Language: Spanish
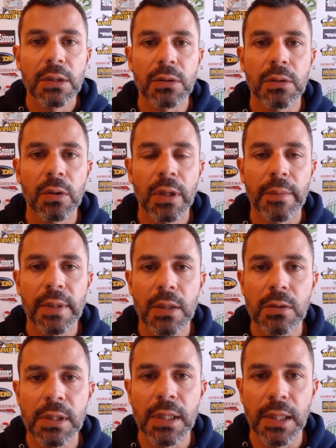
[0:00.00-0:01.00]
Todavía
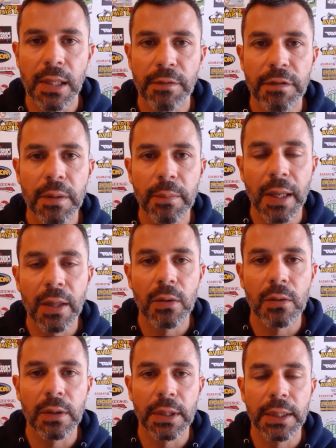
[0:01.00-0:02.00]
no tiene nada
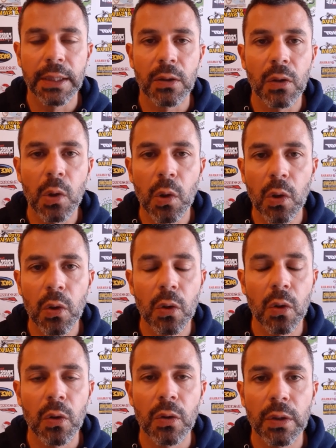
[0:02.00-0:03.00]
firmado eh,
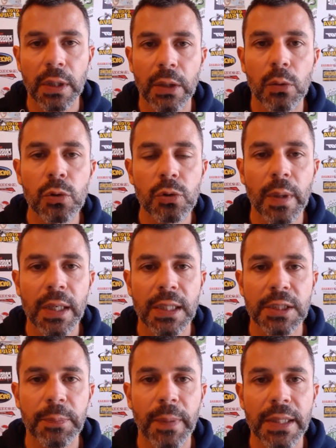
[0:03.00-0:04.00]
con Usbarna
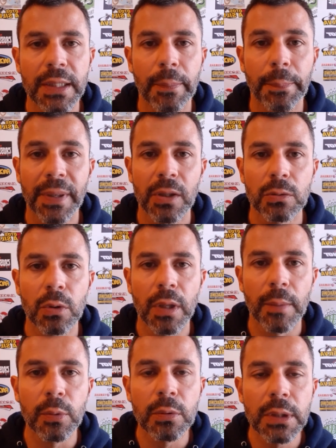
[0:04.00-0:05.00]
España, pero todo
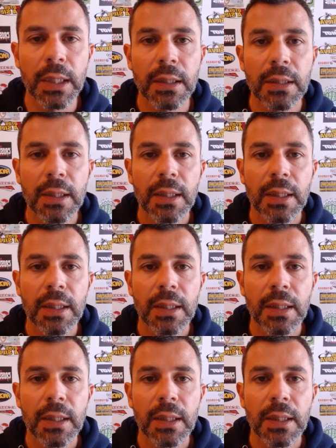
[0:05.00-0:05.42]
apunta